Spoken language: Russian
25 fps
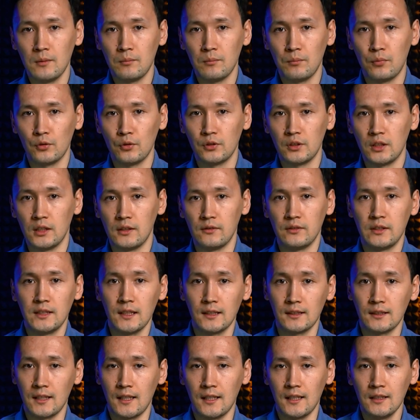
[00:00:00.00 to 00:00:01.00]
после
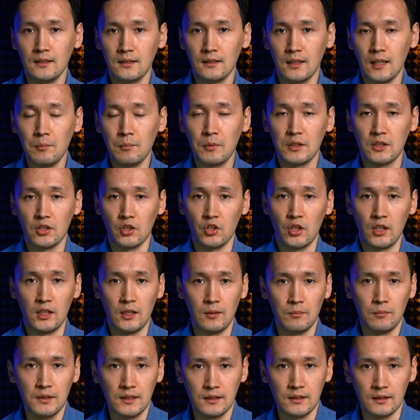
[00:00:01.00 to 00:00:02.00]
всех трат на
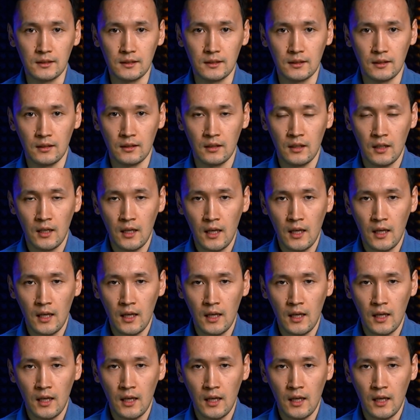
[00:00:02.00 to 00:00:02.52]
поддержание бизнеса.